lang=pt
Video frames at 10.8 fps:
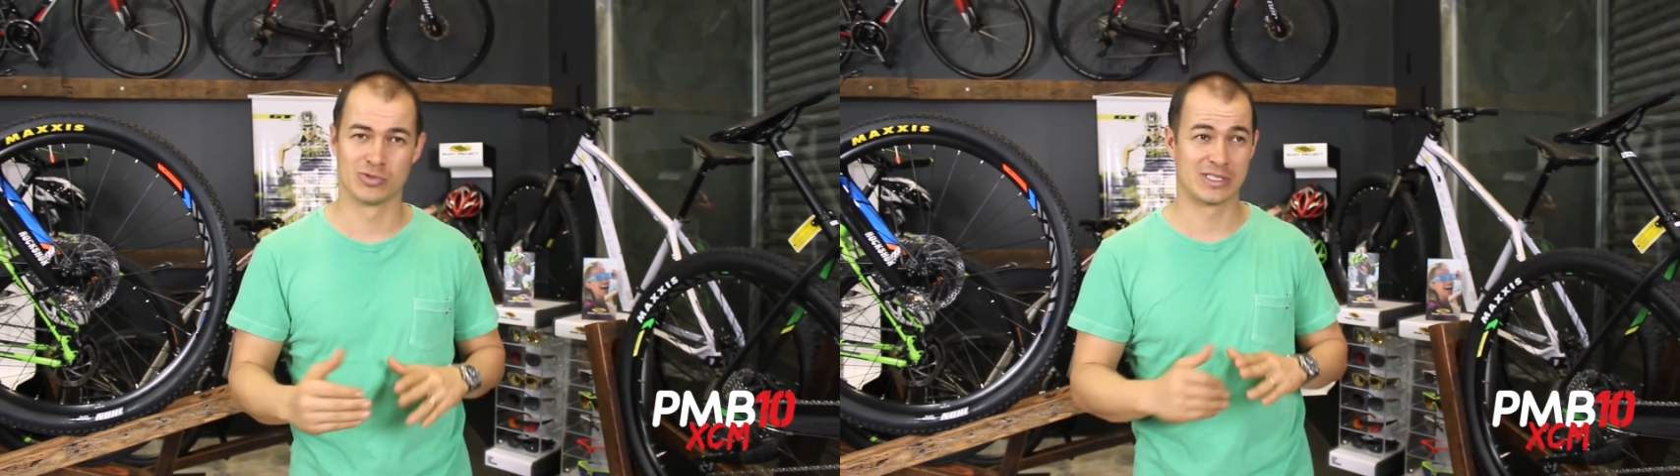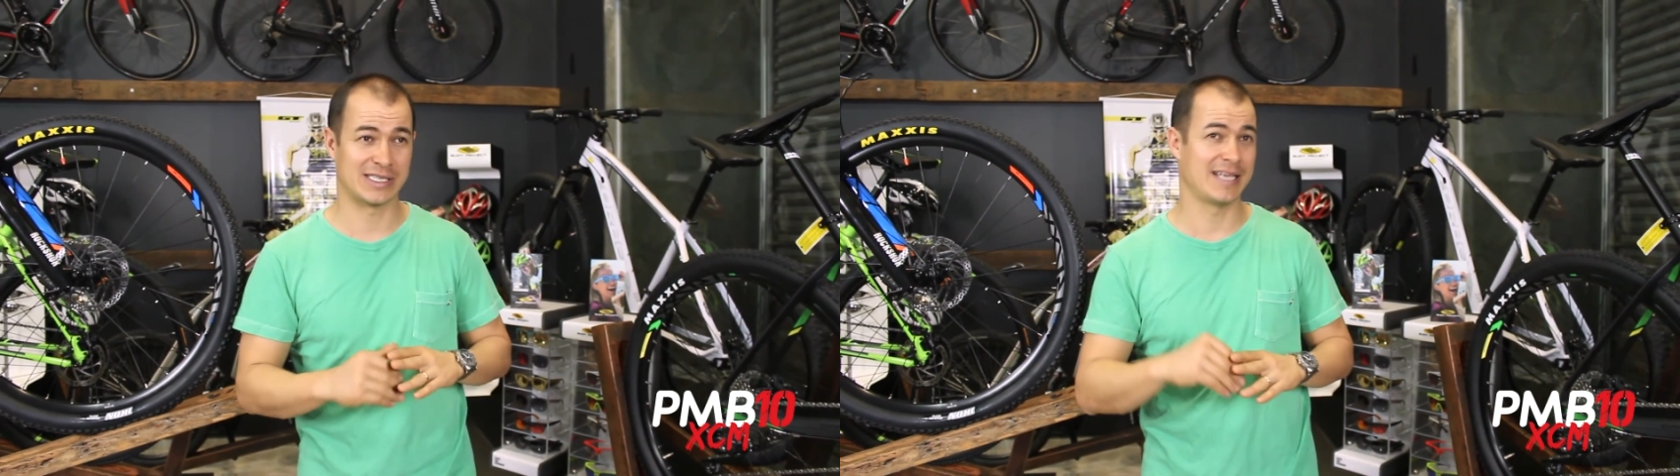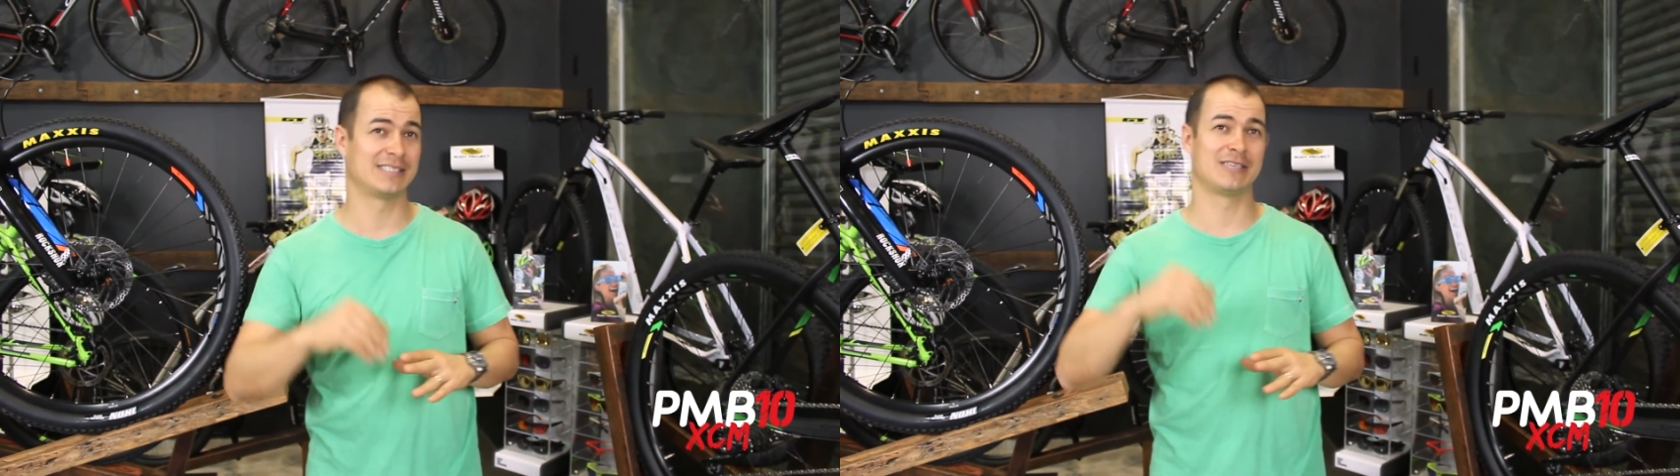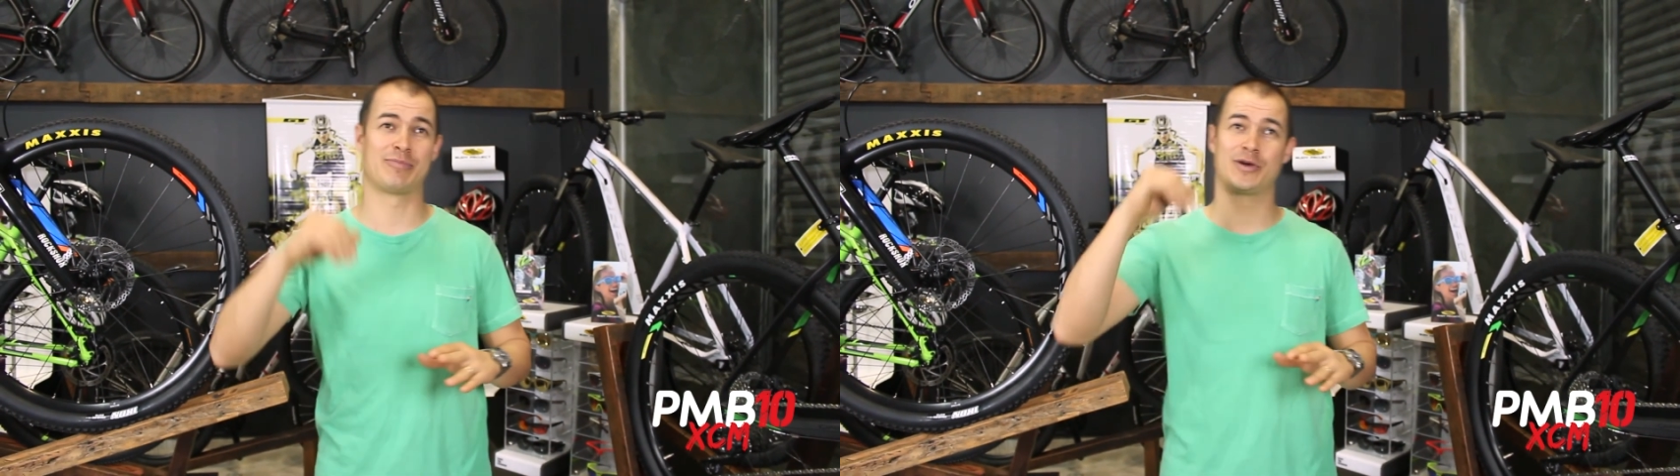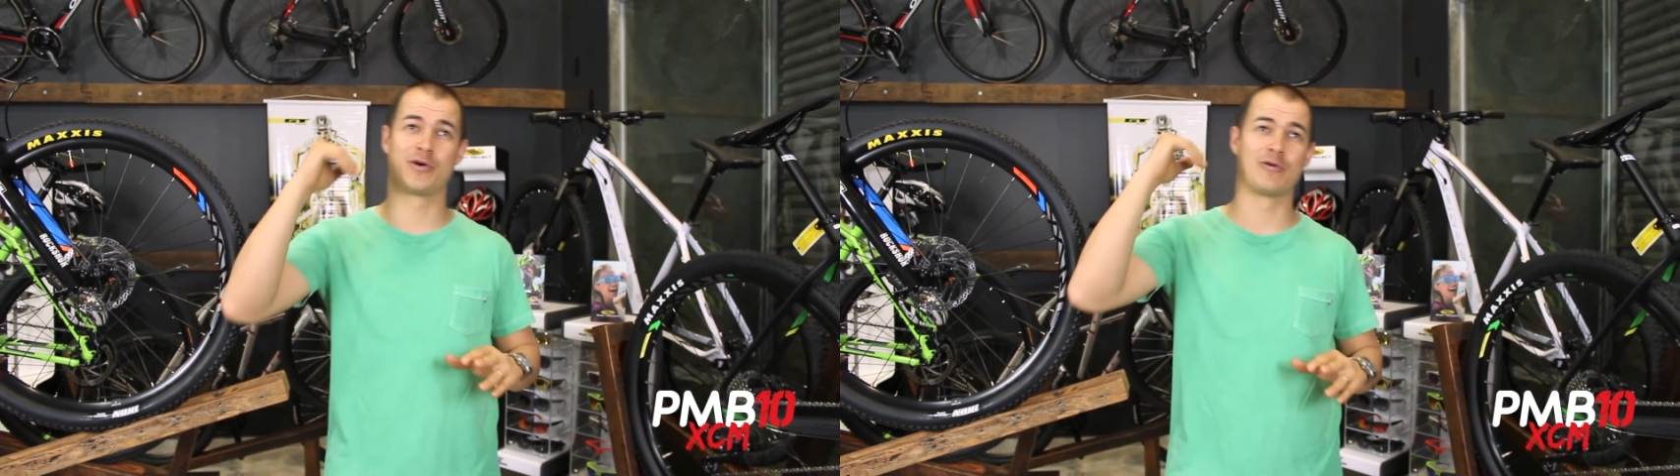sem se
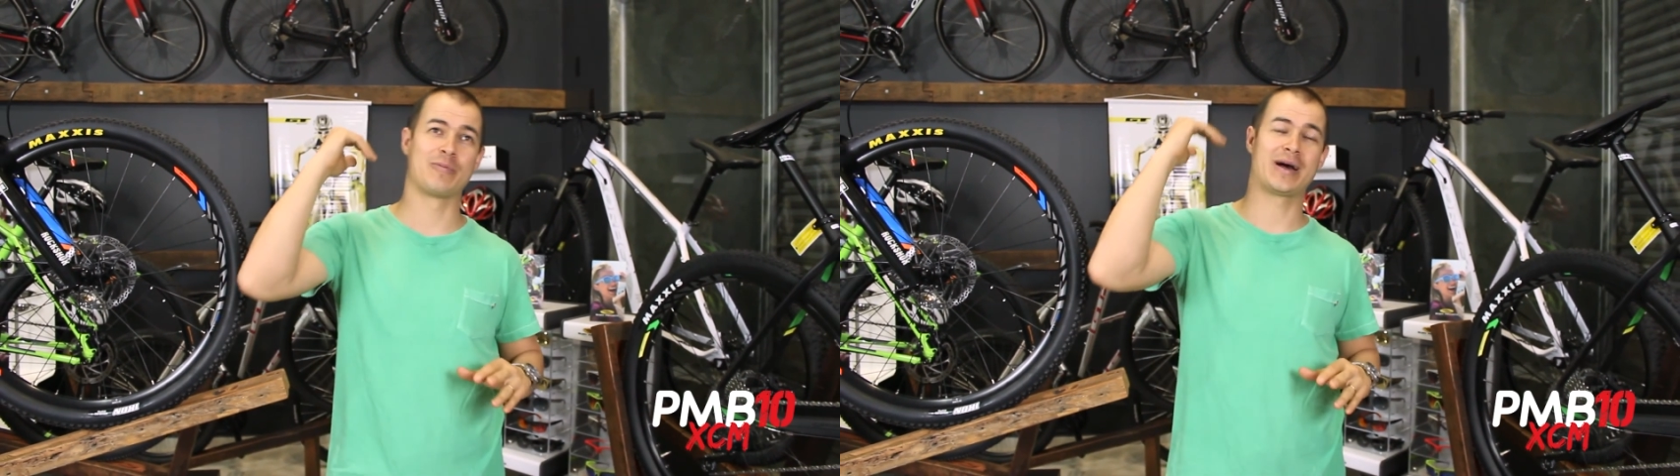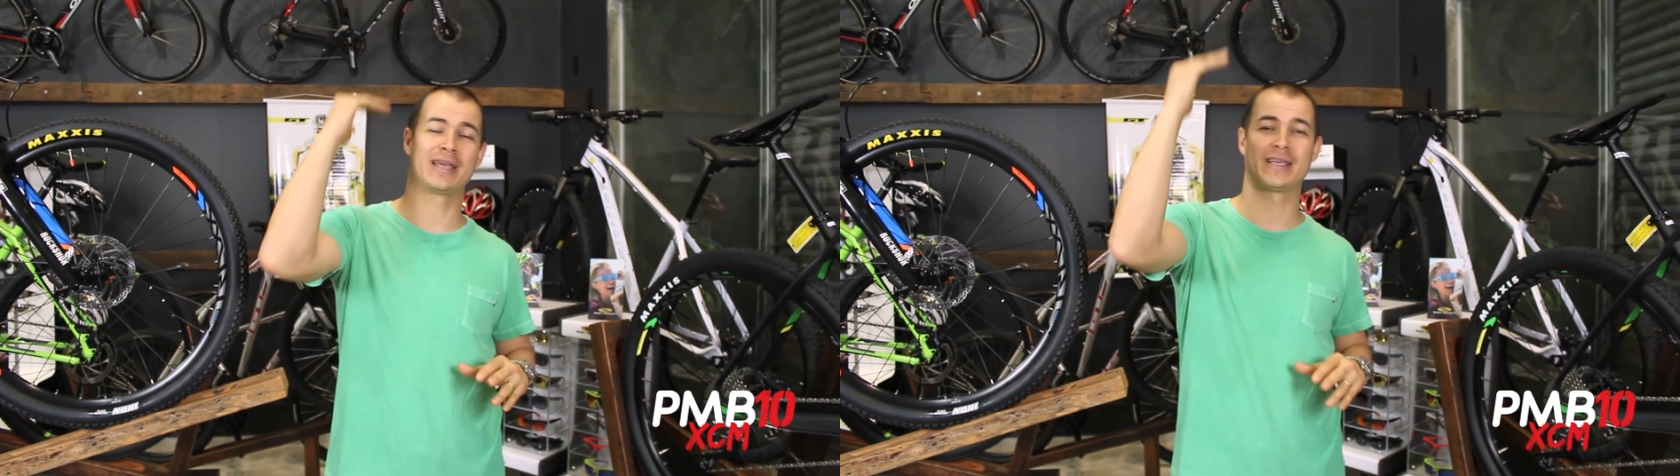preocupar